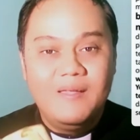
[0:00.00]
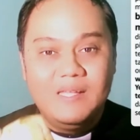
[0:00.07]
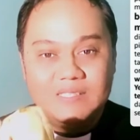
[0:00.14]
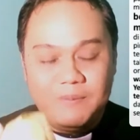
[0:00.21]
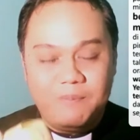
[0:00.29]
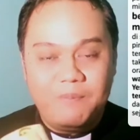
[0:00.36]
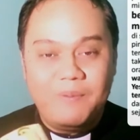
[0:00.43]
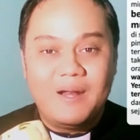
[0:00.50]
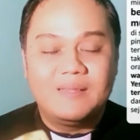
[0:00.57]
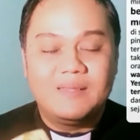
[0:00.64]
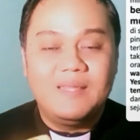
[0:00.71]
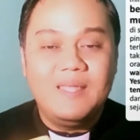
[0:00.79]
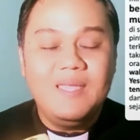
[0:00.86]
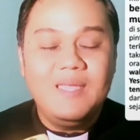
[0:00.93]

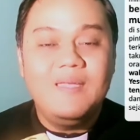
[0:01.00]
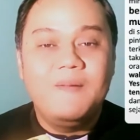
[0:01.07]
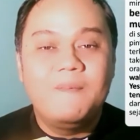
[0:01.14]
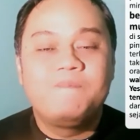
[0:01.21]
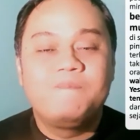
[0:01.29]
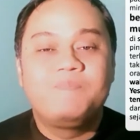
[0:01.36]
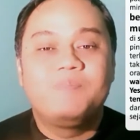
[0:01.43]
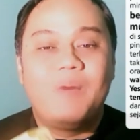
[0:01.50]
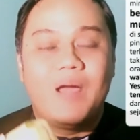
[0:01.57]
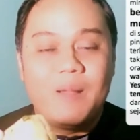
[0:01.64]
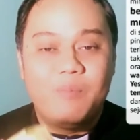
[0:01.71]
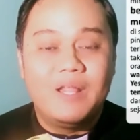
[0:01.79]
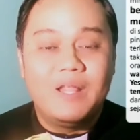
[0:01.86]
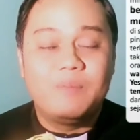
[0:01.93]
seperti
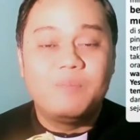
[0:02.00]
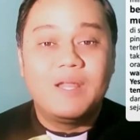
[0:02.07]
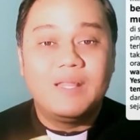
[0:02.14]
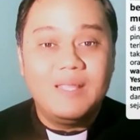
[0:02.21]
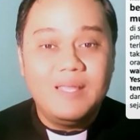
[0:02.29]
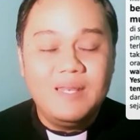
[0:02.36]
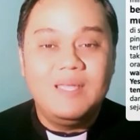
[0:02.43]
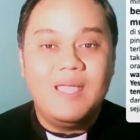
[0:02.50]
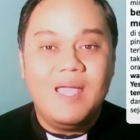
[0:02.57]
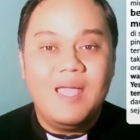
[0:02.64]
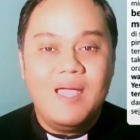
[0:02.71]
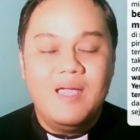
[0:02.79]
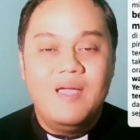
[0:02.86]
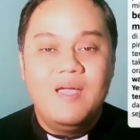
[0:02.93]
para murid-murid ini ya.